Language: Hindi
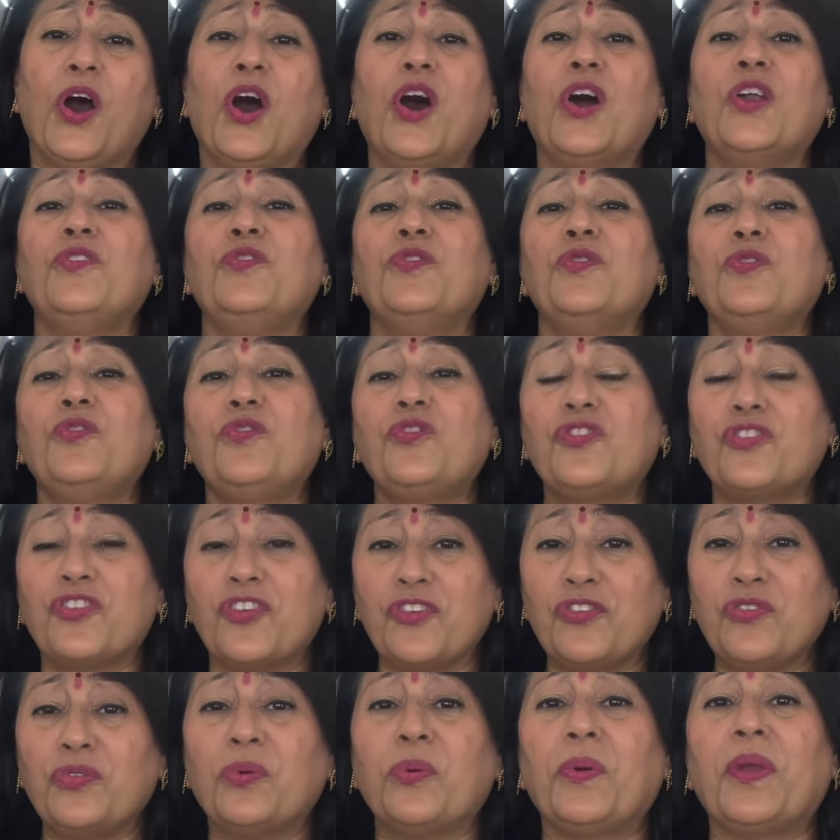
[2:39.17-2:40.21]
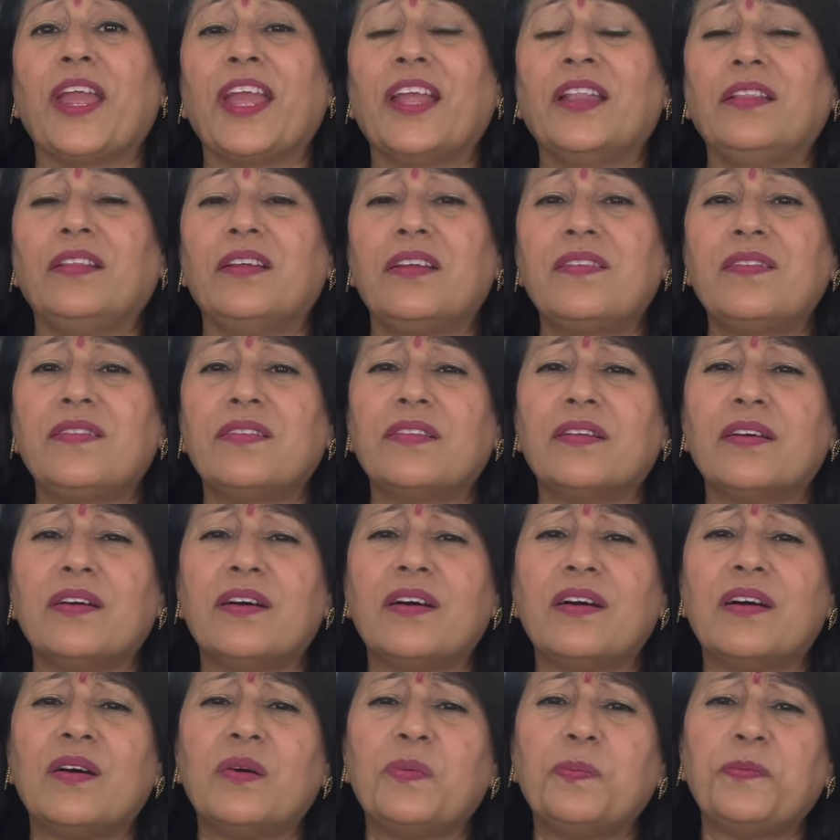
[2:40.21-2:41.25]
और जो चीज़ों के अंदर
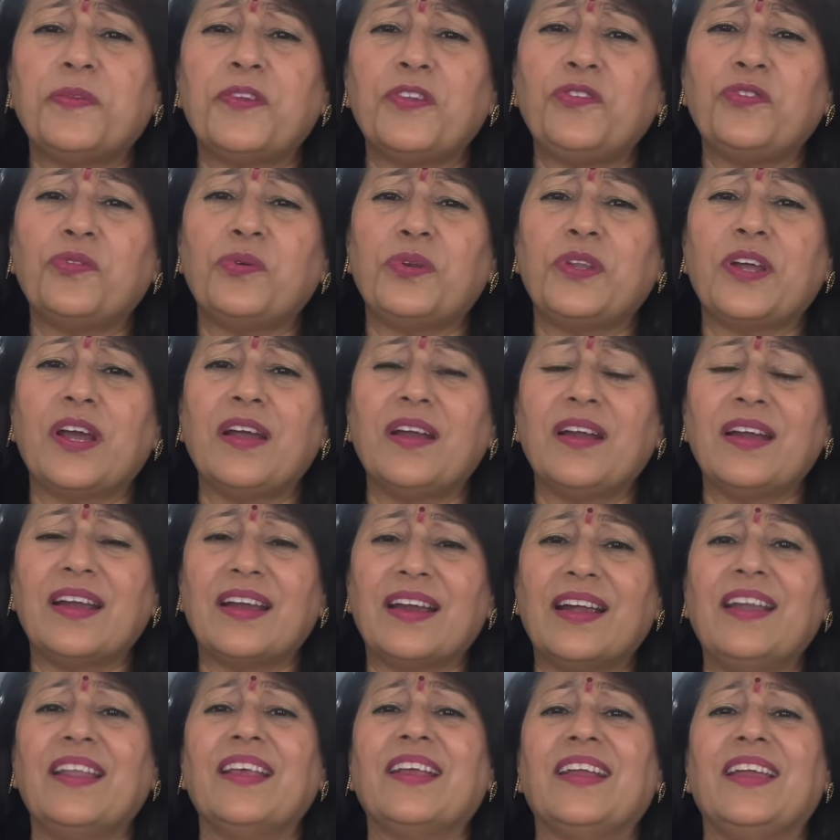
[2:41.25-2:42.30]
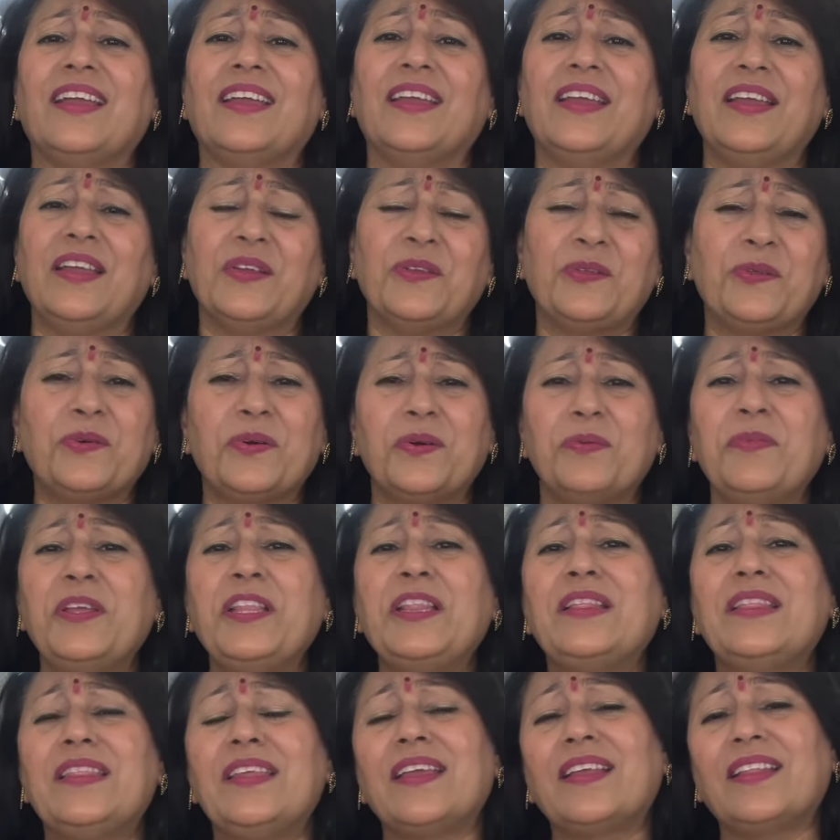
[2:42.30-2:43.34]
सबसे छोटा कण है जो
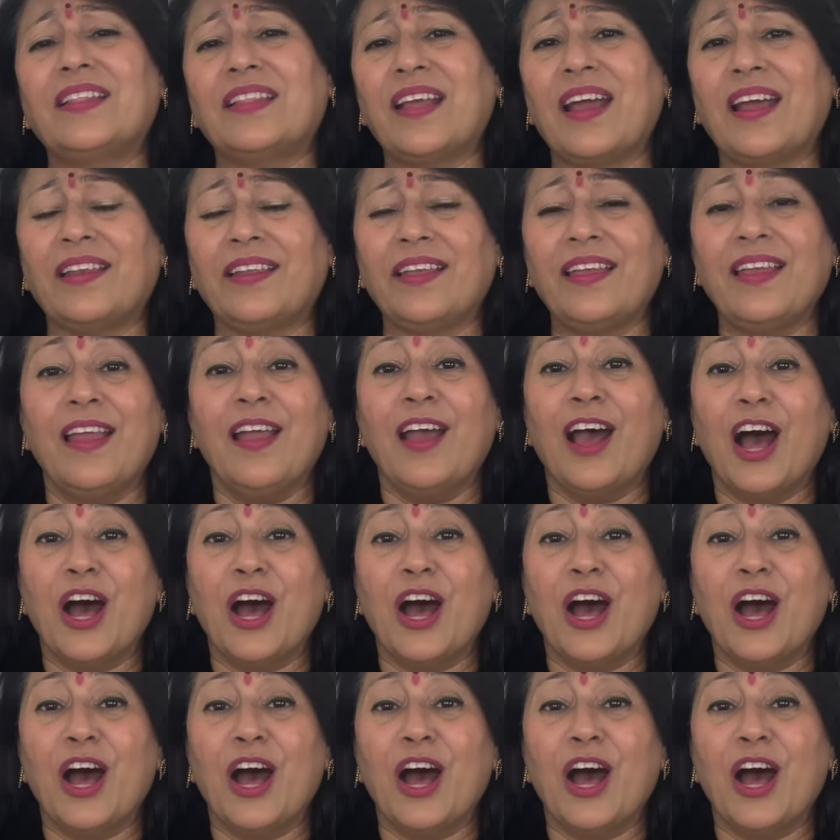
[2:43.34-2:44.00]
हमें दिखता नहीं